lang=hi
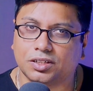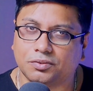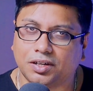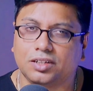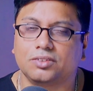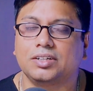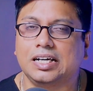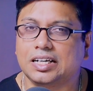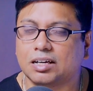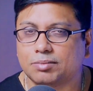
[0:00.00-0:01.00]
वर्ल्ड वाइड तो
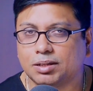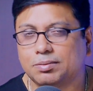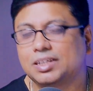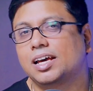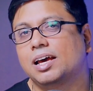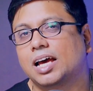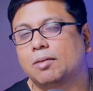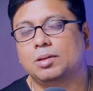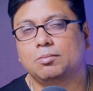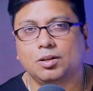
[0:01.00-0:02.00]
इंडिया में भी
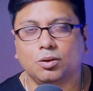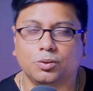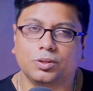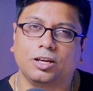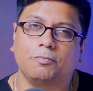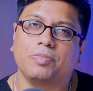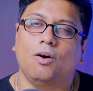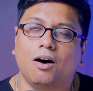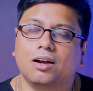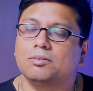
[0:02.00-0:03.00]
अवेलेबल होगी
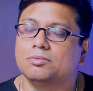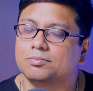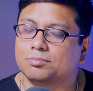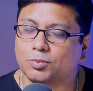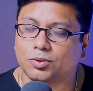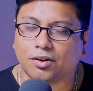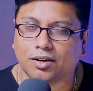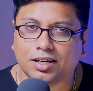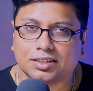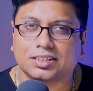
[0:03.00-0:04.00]
और मोर
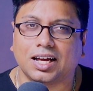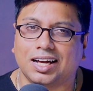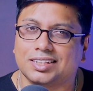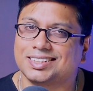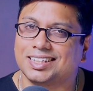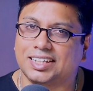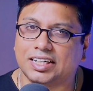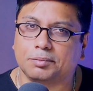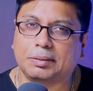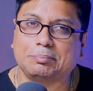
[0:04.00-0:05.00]
और लेस आज के
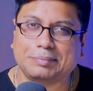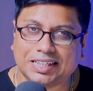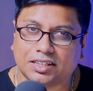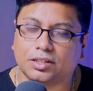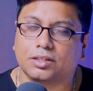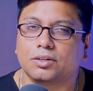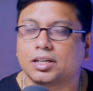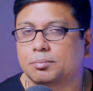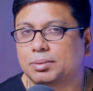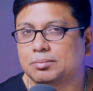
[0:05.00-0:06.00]
डेट में माइकी को
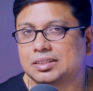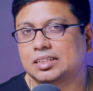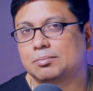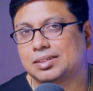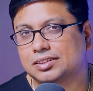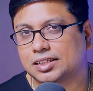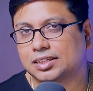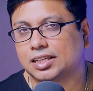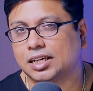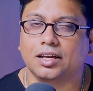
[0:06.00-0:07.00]
अगर परमिशन मिल
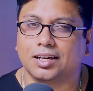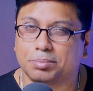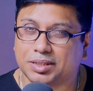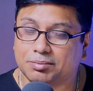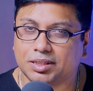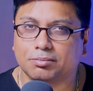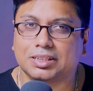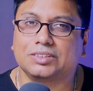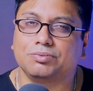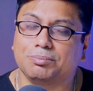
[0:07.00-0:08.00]
सकती है इन अपकमिंग
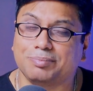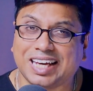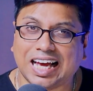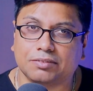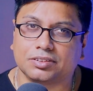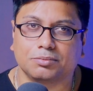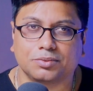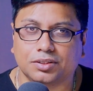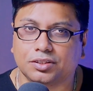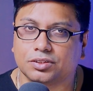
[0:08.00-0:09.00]
मंथ्स वी मे हैव सम
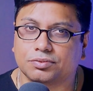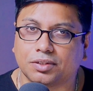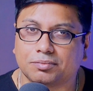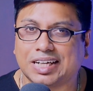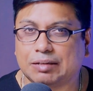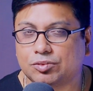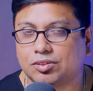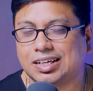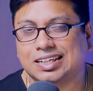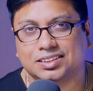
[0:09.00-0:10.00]
गुड न्यूज फ्रॉम
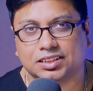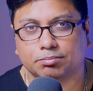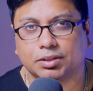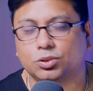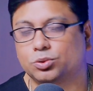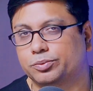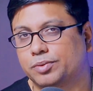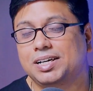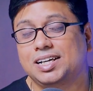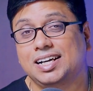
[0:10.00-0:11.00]
टैमरॉन एंड सिग्मा टू
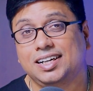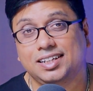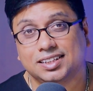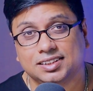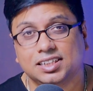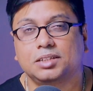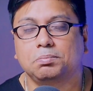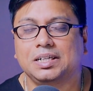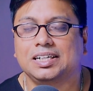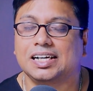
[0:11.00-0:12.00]
बट इट
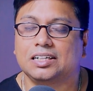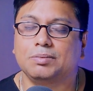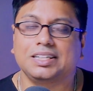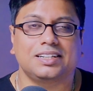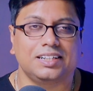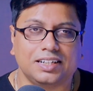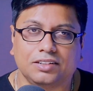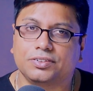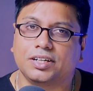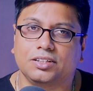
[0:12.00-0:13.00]
डजेंट मीन लेट मी
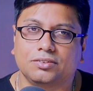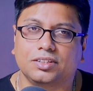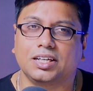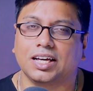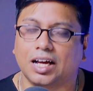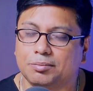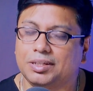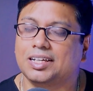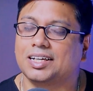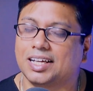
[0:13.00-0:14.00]
क्लैरिफाई यू कि
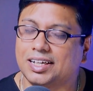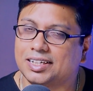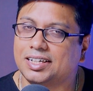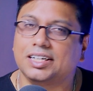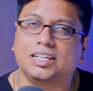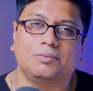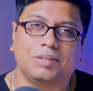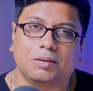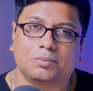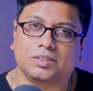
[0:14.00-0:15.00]
अभी कल की डेट
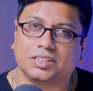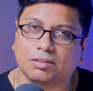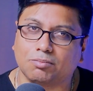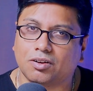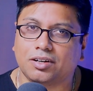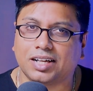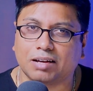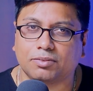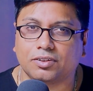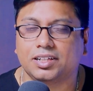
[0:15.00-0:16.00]
में आपको सिग्मा और
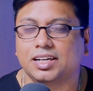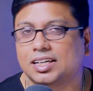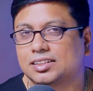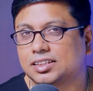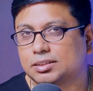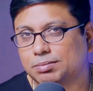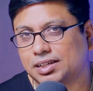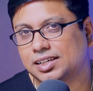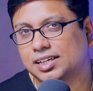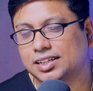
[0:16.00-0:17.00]
टैमरॉन की लेंसेस
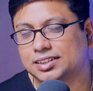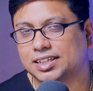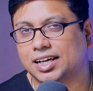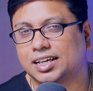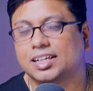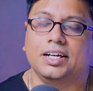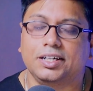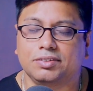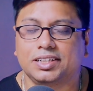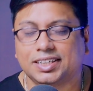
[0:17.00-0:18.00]
मिलने लग जाएगी
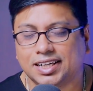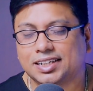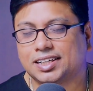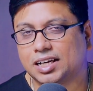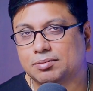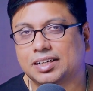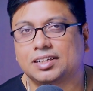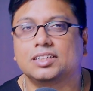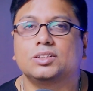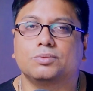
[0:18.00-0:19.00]
इट विल टेक टाइम
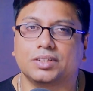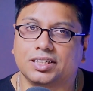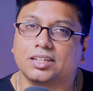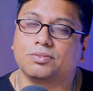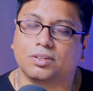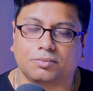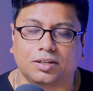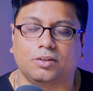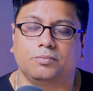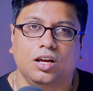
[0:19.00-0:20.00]
एटलीस्ट वन ईयर फ्रॉम
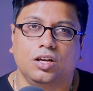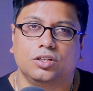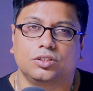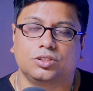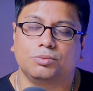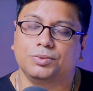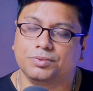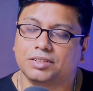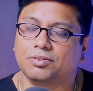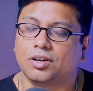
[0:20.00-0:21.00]
नाउ सो मूविंग